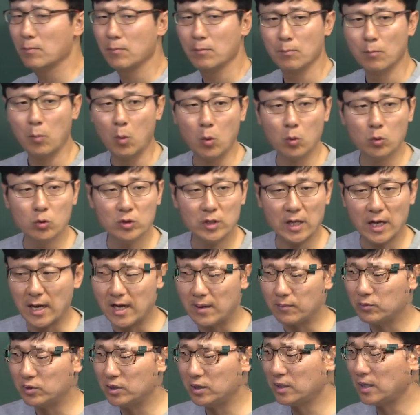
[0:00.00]
모으다,
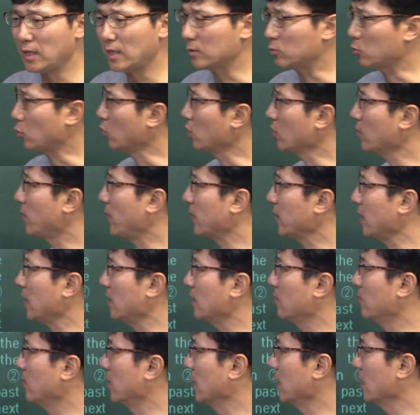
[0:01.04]
합치다, 조립하다
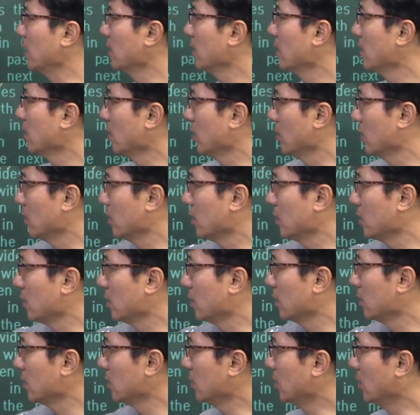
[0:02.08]
이런 말이야.
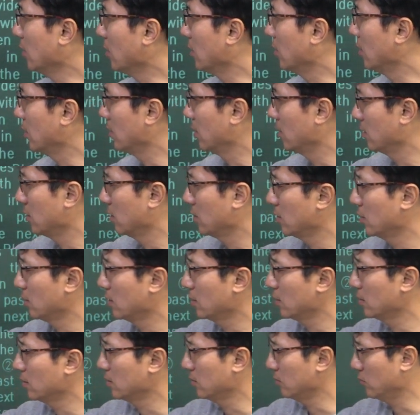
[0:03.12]
이거
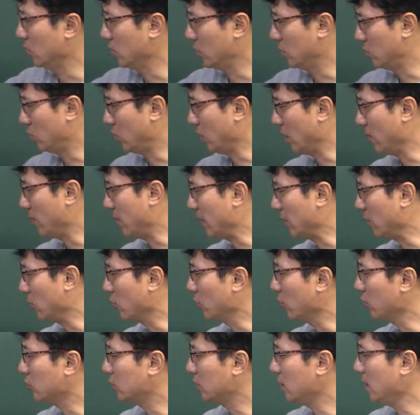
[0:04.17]
뭐 되게 말
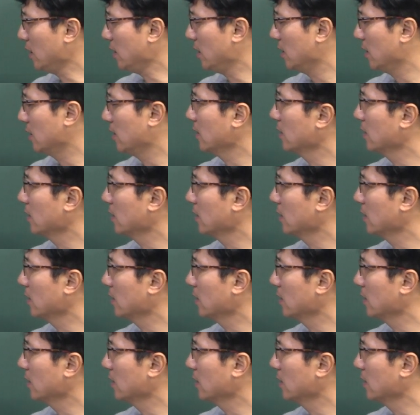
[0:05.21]
어렵지?